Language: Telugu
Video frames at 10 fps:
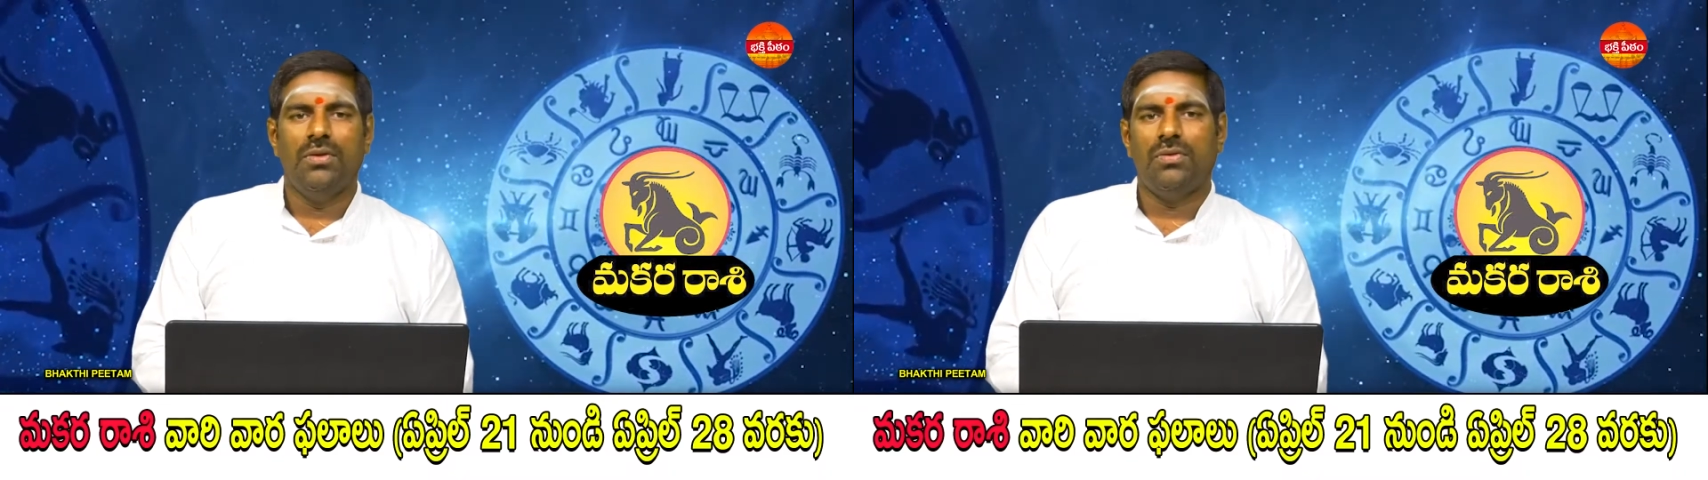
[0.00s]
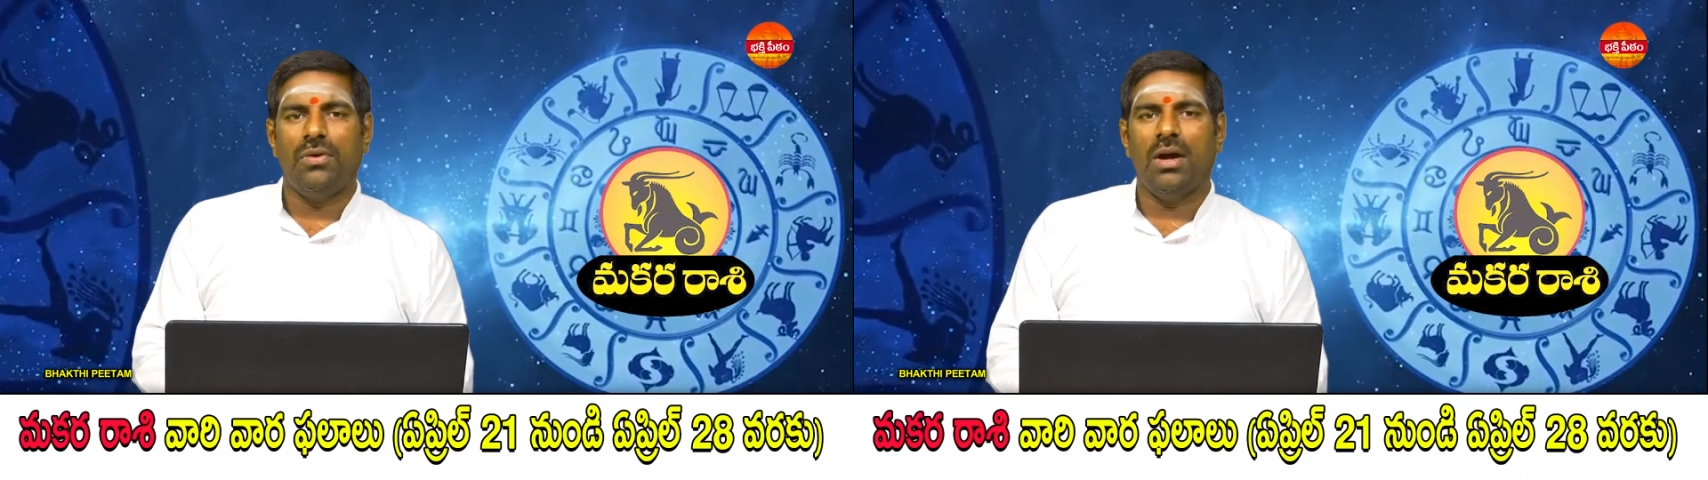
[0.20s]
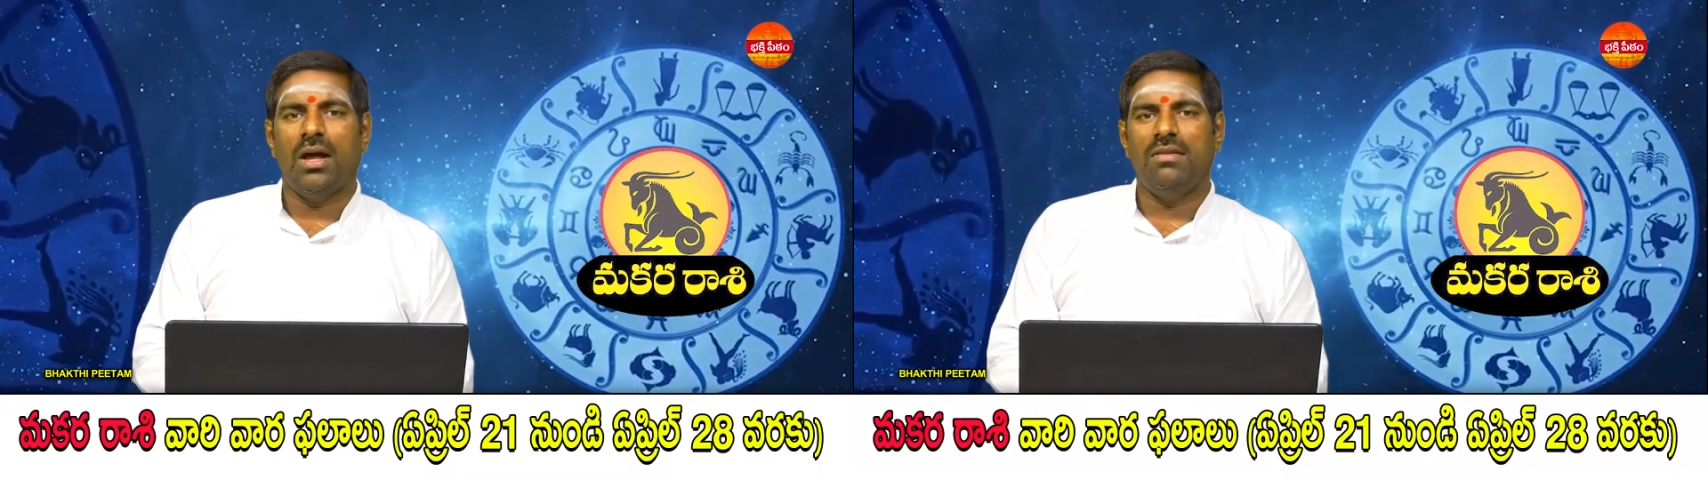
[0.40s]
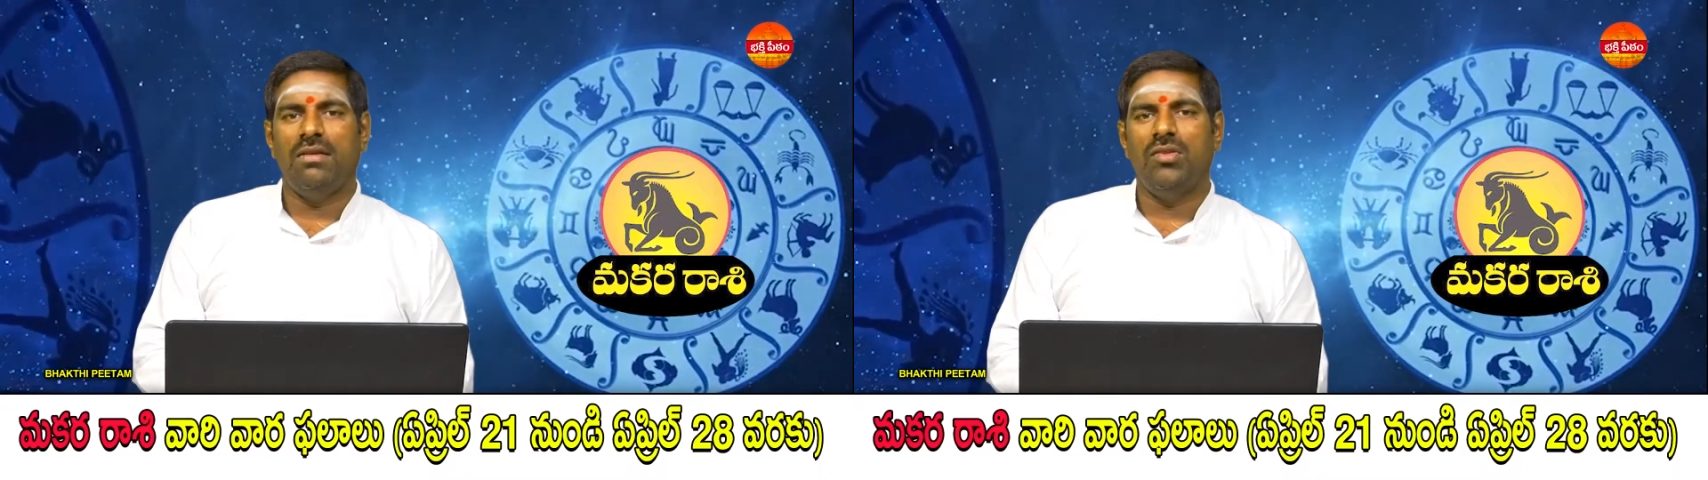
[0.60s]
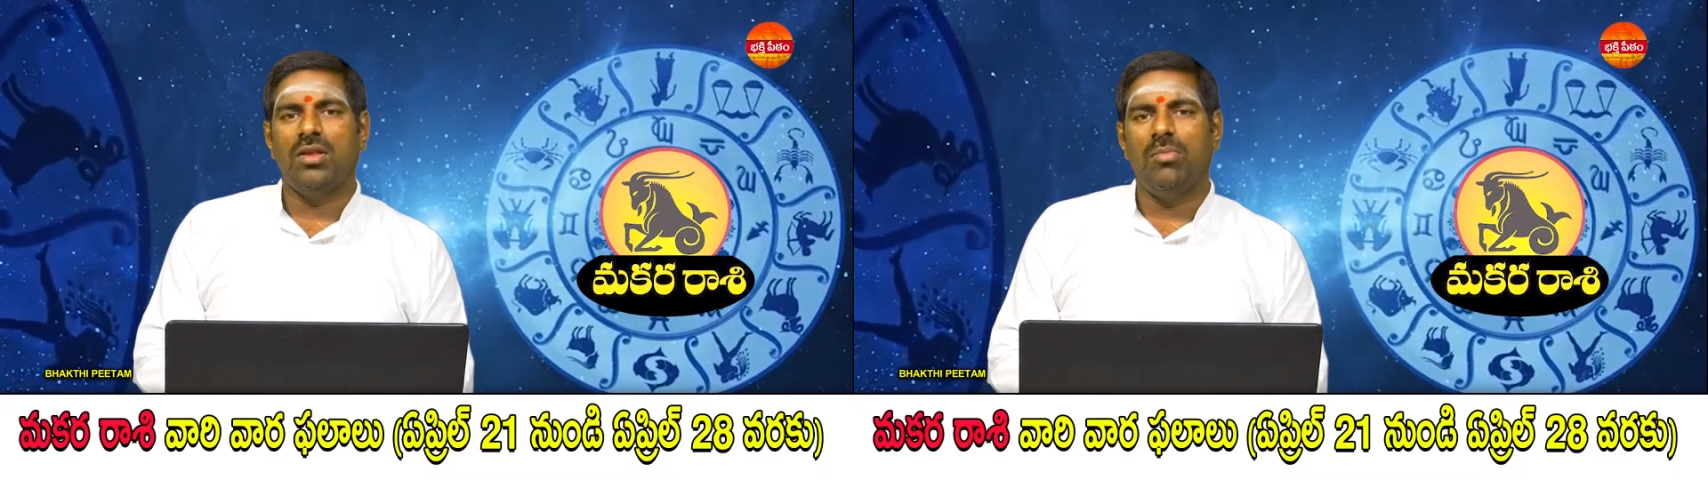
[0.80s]
శృంగార
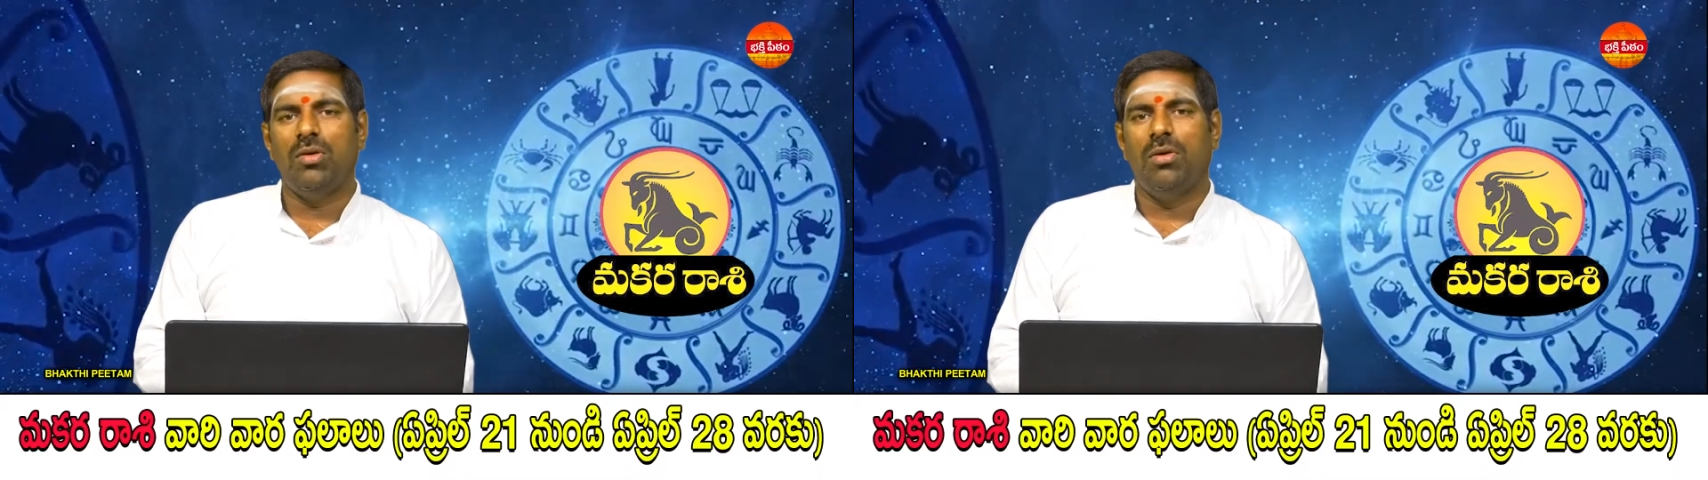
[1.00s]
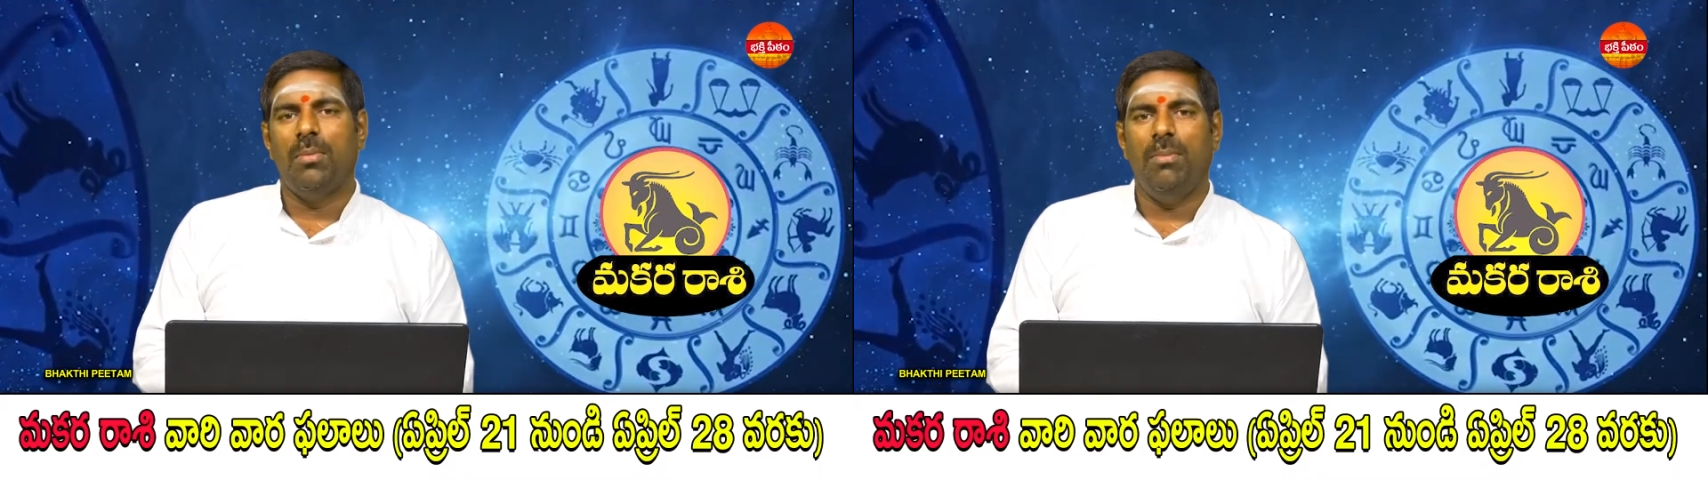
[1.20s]
జీవితంలో